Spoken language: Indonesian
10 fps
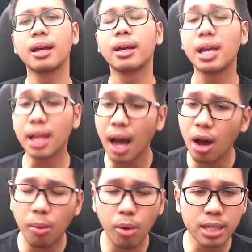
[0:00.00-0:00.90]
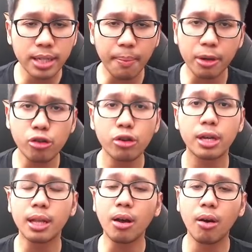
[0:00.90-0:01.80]
Kita nggak ngomongin sniper cuy,
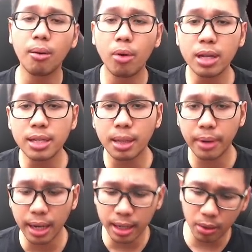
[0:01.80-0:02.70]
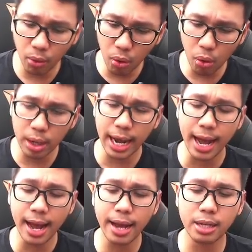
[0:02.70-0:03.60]
kita ngomongin kita beredit. Uh,
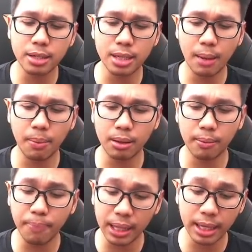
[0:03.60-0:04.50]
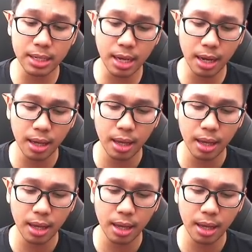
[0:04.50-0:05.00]
nice. Dapat 4 guys ya.